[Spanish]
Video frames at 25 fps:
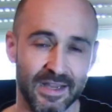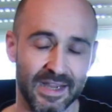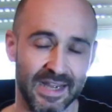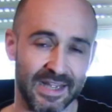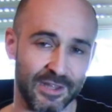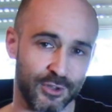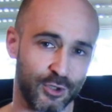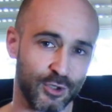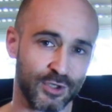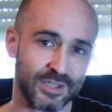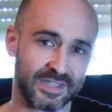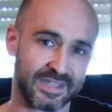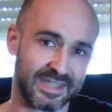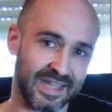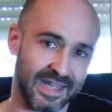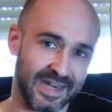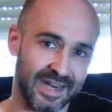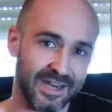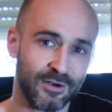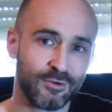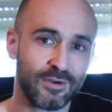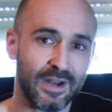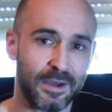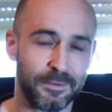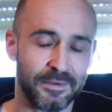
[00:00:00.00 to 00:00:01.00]
Entonces
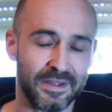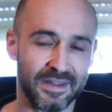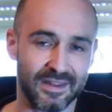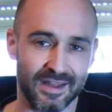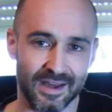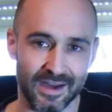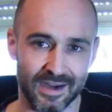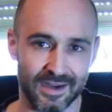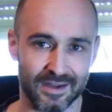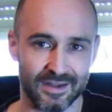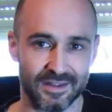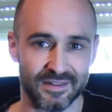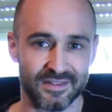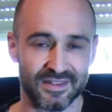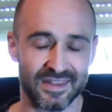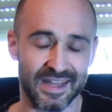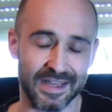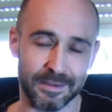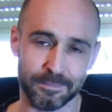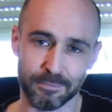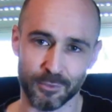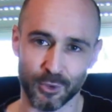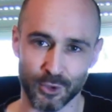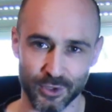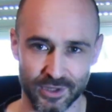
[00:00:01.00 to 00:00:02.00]
tener una vida de
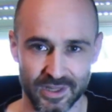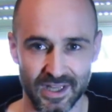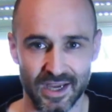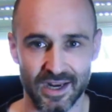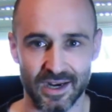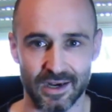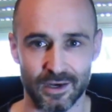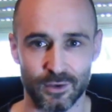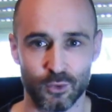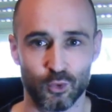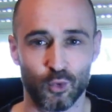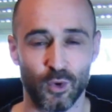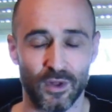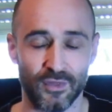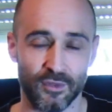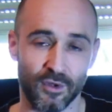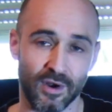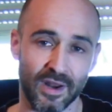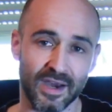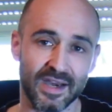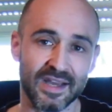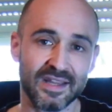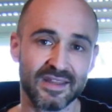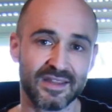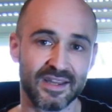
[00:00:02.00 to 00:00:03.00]
inmortal cuando
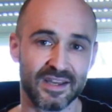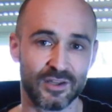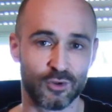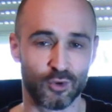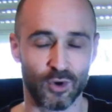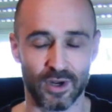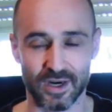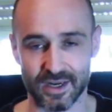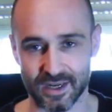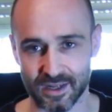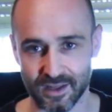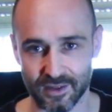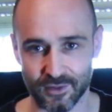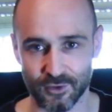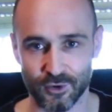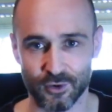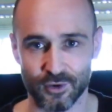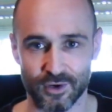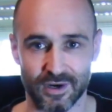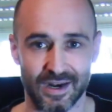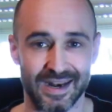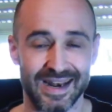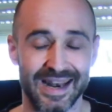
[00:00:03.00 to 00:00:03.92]
la gente de tu alrededor,